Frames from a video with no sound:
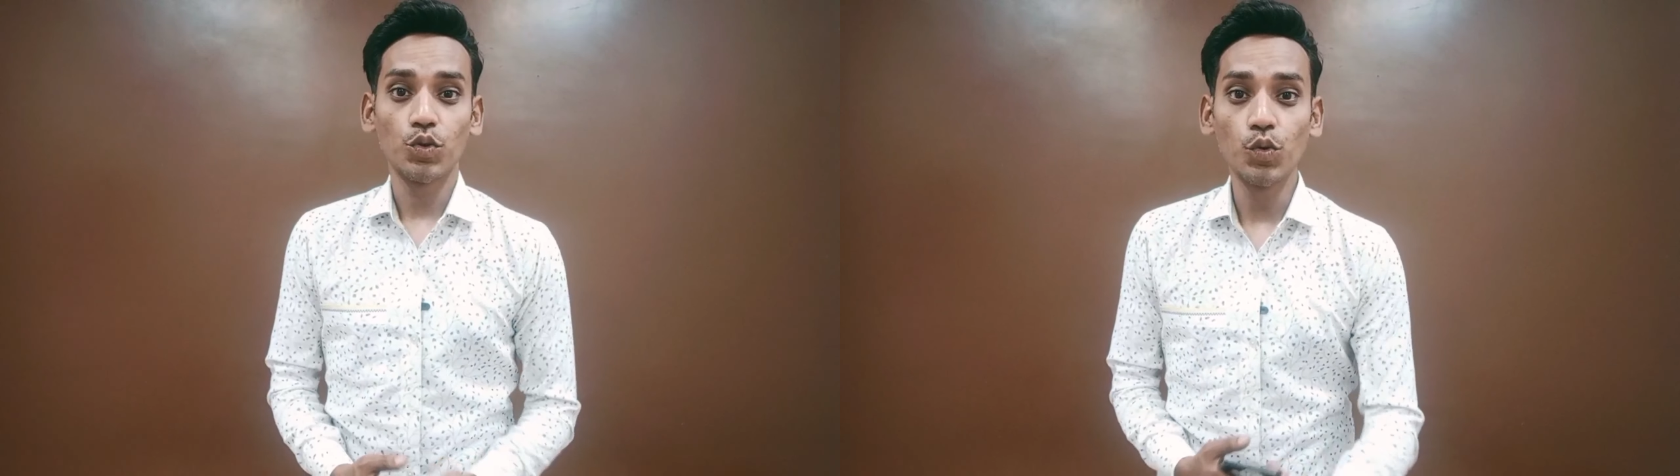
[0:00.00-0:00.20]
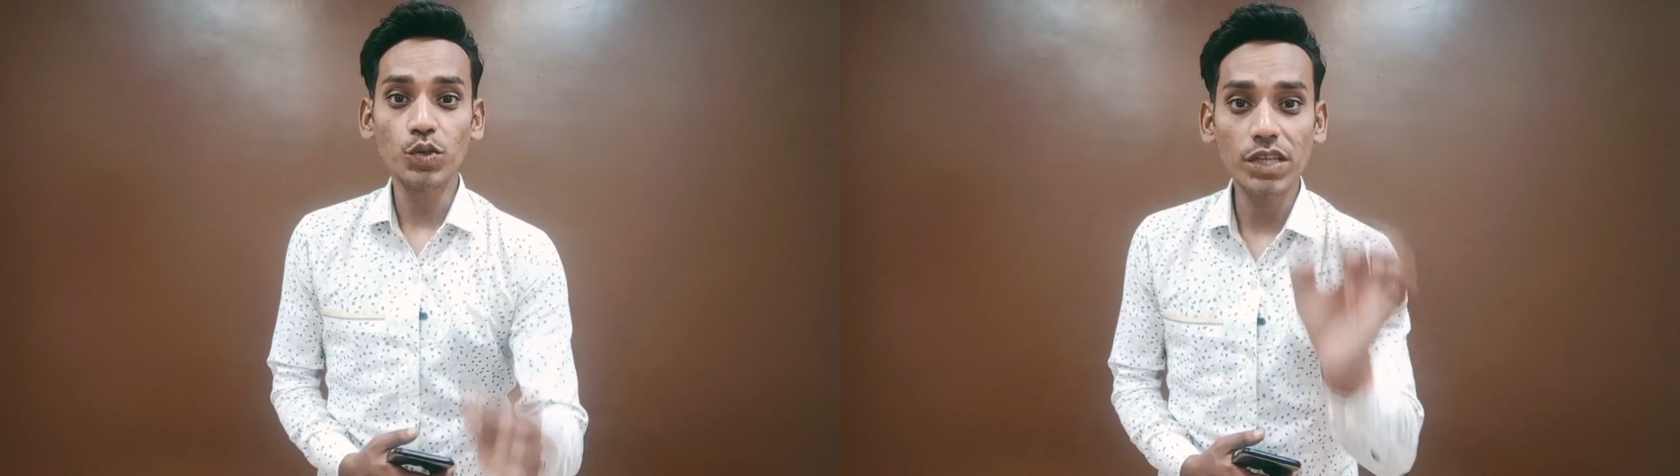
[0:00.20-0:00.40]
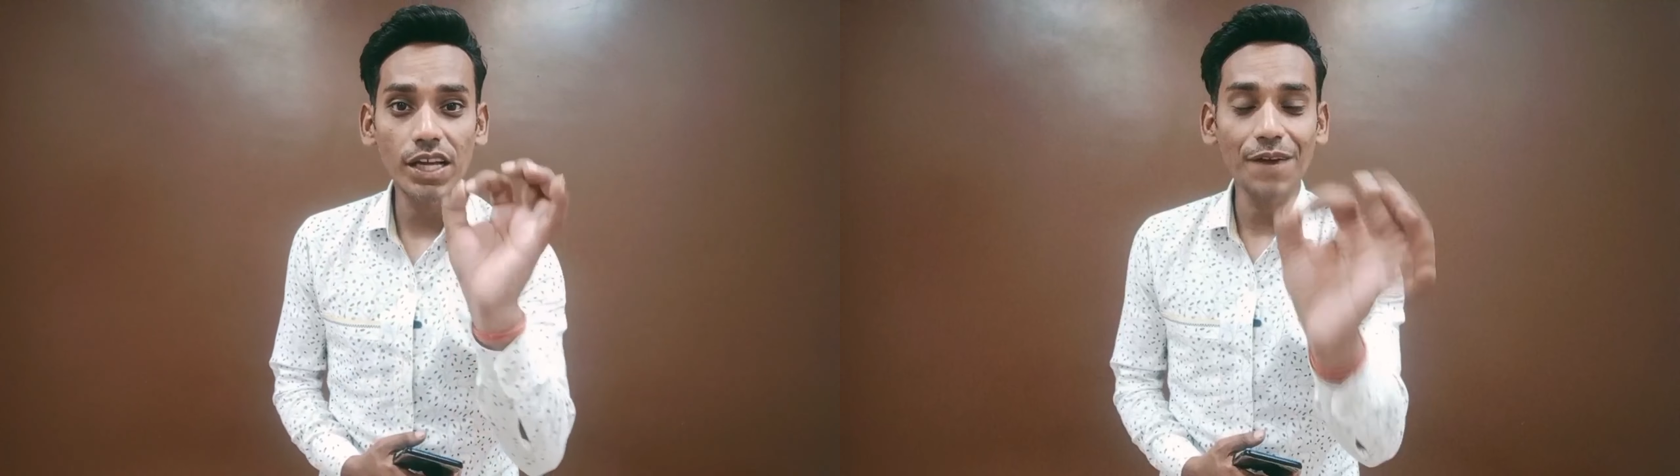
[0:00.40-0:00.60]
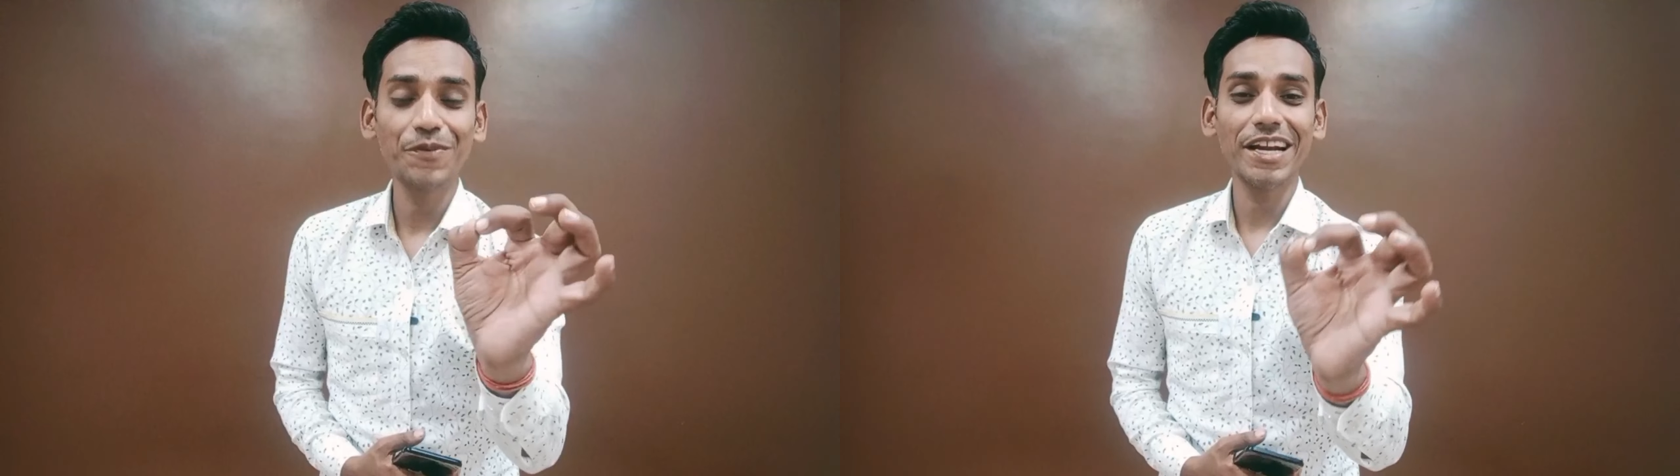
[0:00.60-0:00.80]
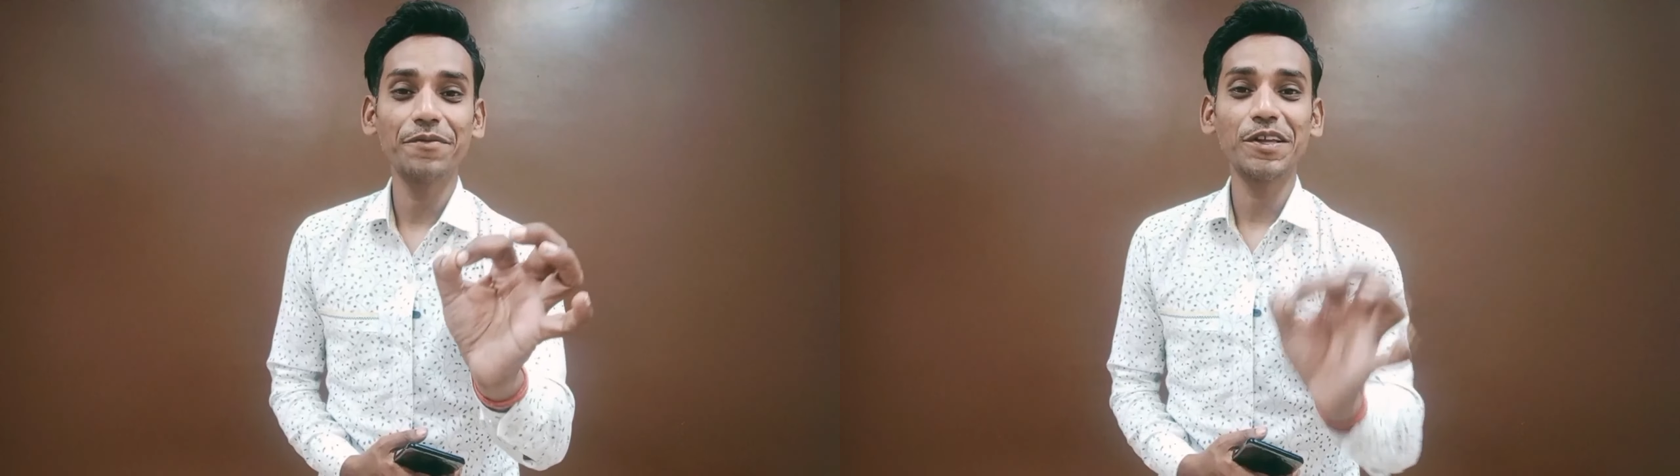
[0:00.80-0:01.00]
दूसरे
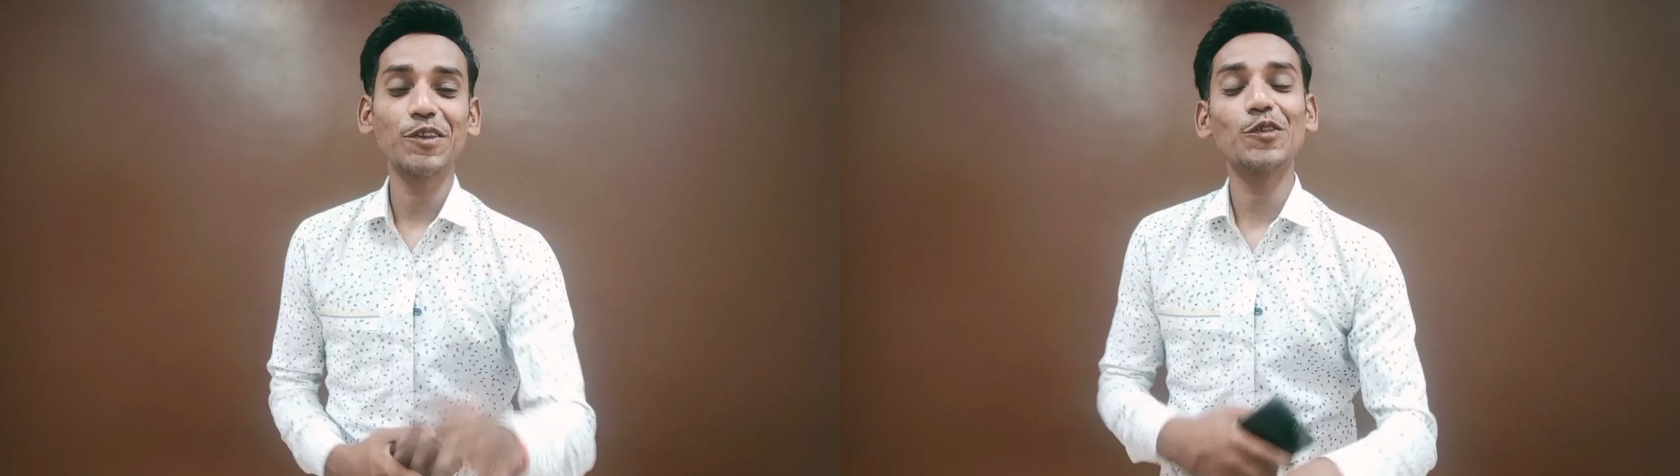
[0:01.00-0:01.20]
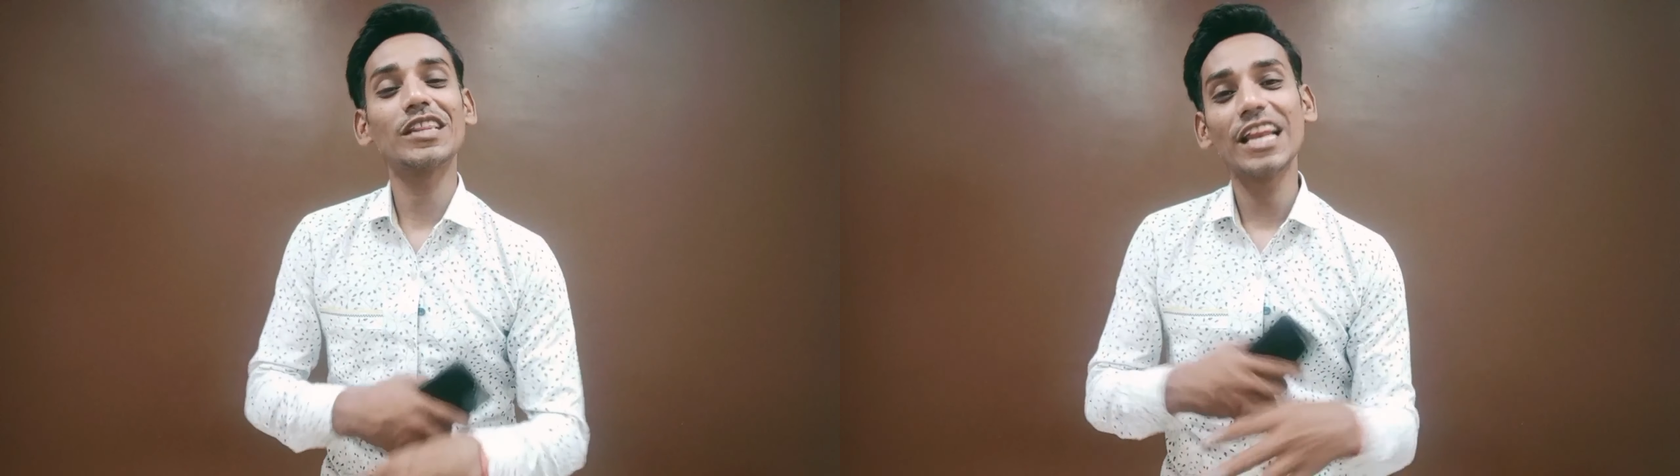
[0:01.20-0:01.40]
अपडेट में तो